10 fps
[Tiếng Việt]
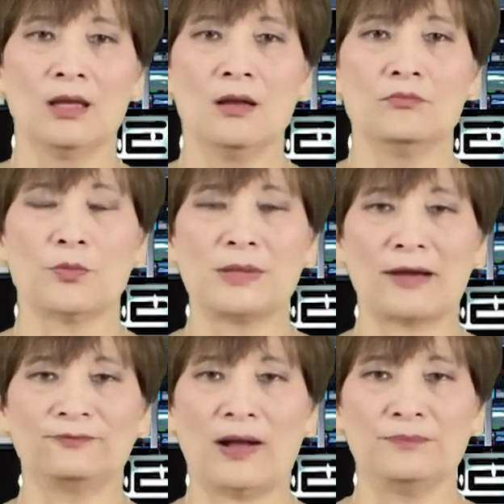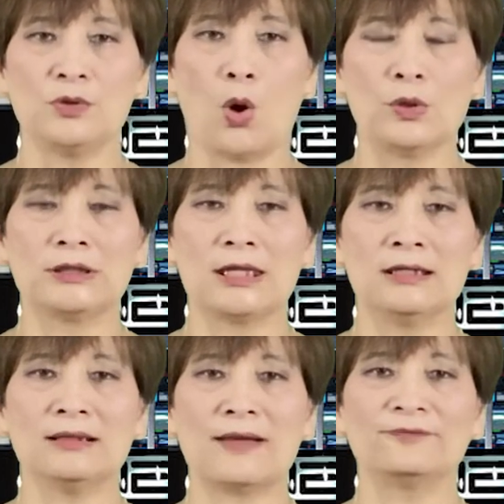Một nhạc phẩm nổi
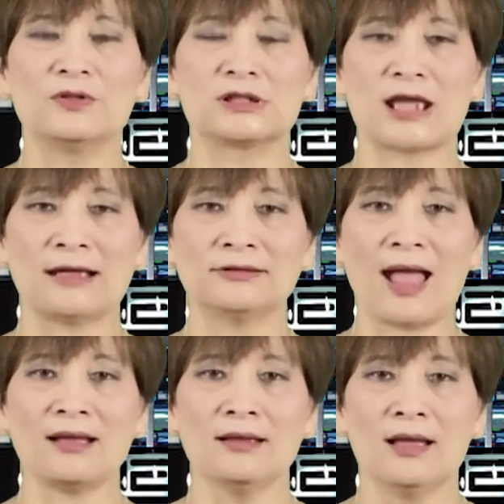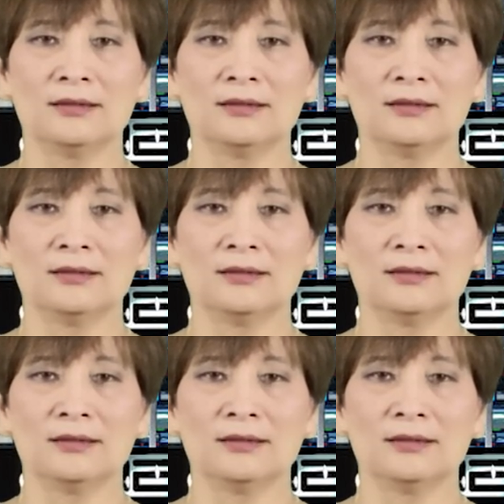tiếng Lam Phương sáng tác